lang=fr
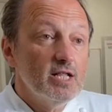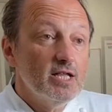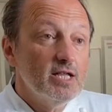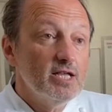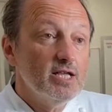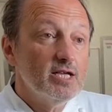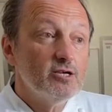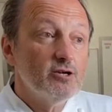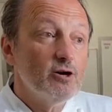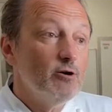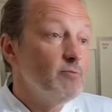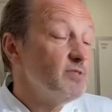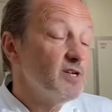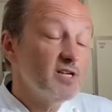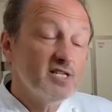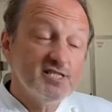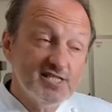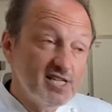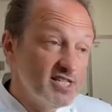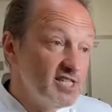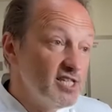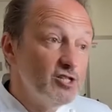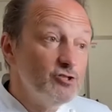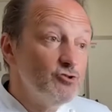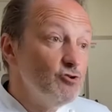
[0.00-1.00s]
et comme dans les
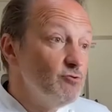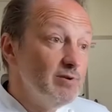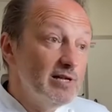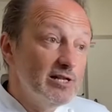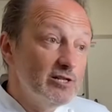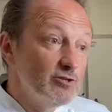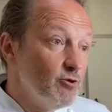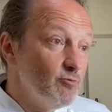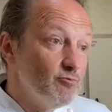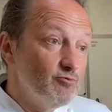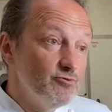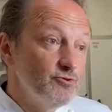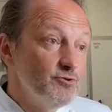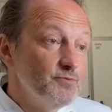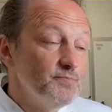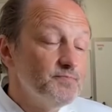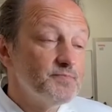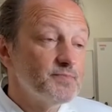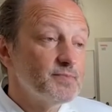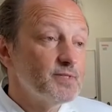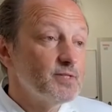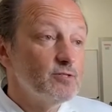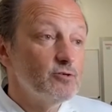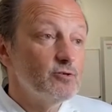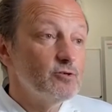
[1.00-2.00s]
années 2000 non plus.
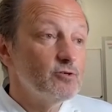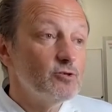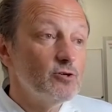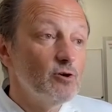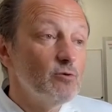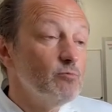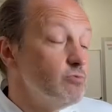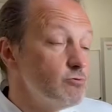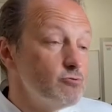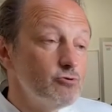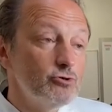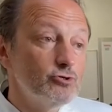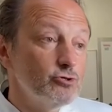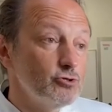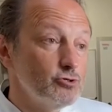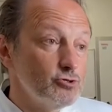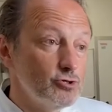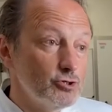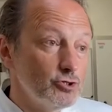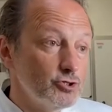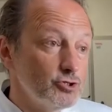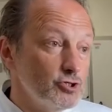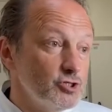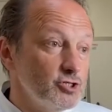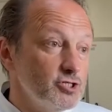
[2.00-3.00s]
Donc euh, beaucoup de choses ont
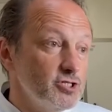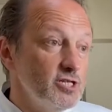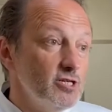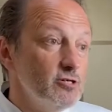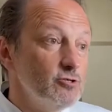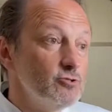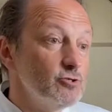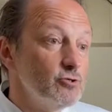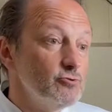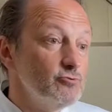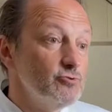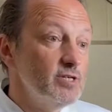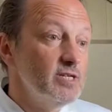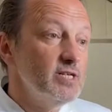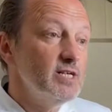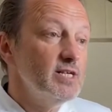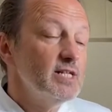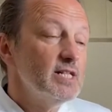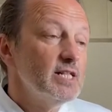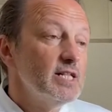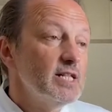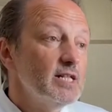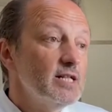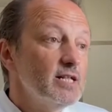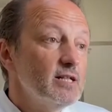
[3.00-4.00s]
changé aujourd'hui.
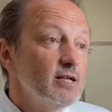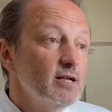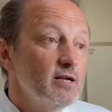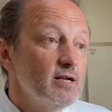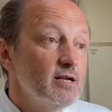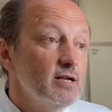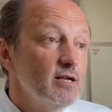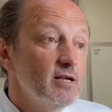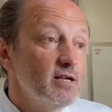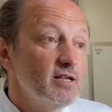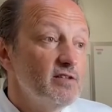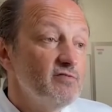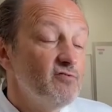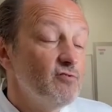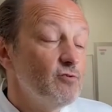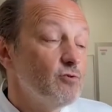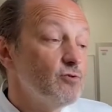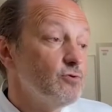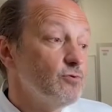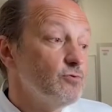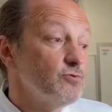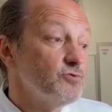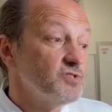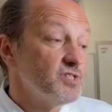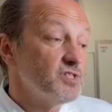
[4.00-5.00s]
il faut
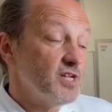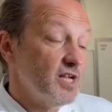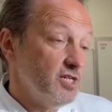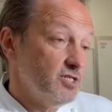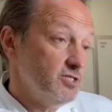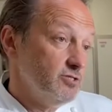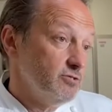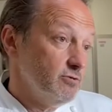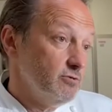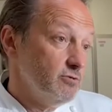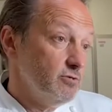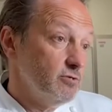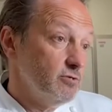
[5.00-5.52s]
qu'on sache